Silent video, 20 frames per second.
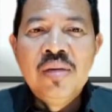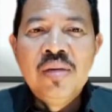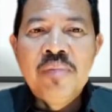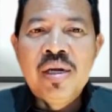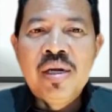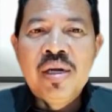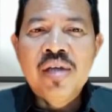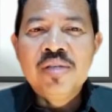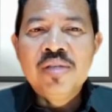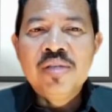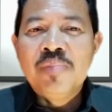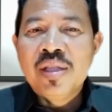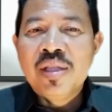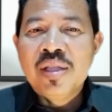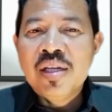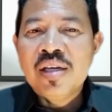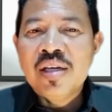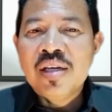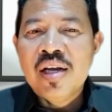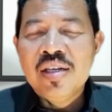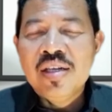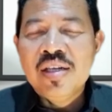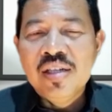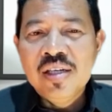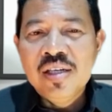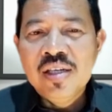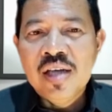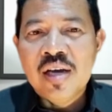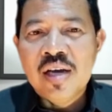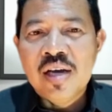Pada kesempatan kali
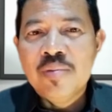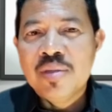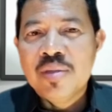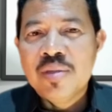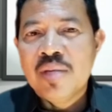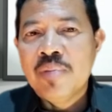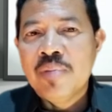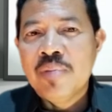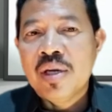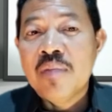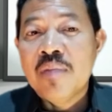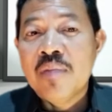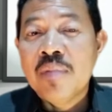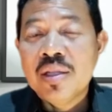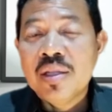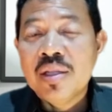ini akan menyampaikan